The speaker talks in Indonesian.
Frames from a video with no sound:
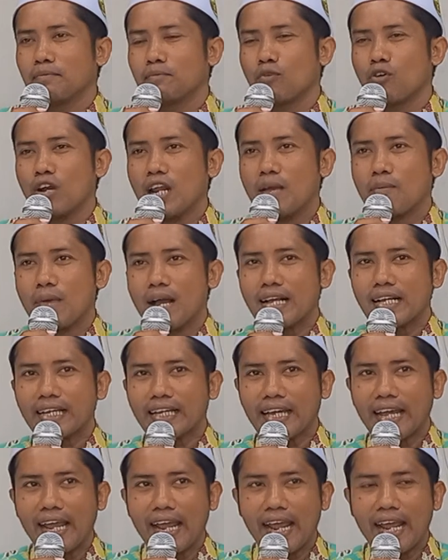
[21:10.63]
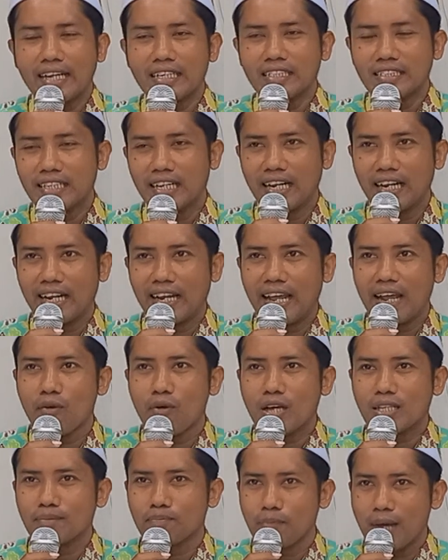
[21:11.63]
Mulai mangken
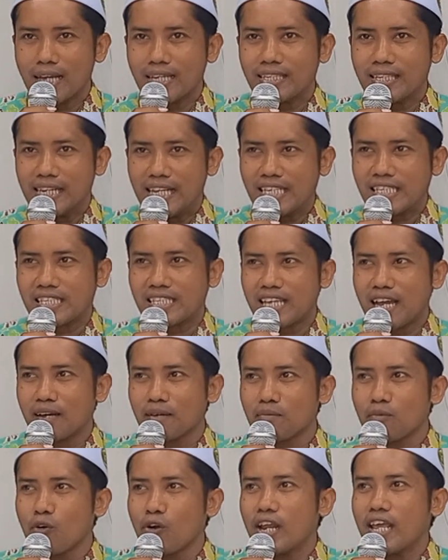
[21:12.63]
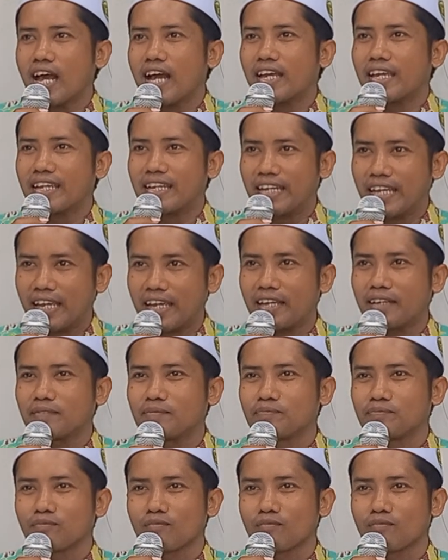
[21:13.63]
lewat majlis yang mulia ini